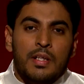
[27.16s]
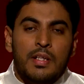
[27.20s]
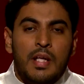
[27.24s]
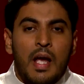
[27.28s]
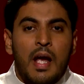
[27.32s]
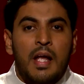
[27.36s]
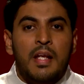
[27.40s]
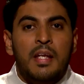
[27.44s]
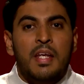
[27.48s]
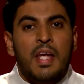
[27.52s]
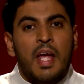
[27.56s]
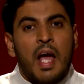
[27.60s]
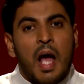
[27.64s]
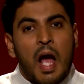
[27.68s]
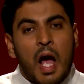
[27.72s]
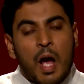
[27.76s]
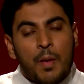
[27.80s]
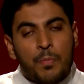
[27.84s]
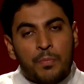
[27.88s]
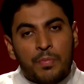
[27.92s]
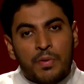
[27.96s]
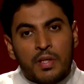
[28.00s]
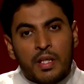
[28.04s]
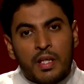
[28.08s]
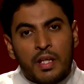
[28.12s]
यानी
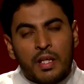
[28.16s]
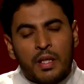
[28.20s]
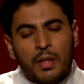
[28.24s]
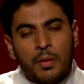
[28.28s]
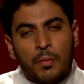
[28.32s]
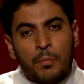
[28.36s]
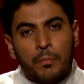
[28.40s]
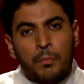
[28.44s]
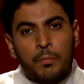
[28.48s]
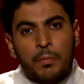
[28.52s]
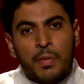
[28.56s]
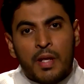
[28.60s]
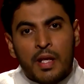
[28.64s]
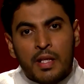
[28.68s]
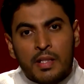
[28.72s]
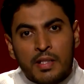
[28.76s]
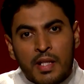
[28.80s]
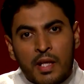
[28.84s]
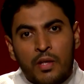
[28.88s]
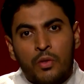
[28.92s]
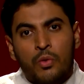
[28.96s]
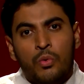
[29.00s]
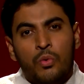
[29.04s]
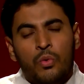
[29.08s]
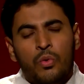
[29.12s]
आपने
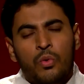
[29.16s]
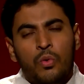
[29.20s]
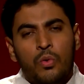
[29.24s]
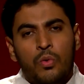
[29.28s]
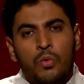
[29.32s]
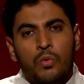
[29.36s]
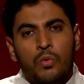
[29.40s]
मैदे को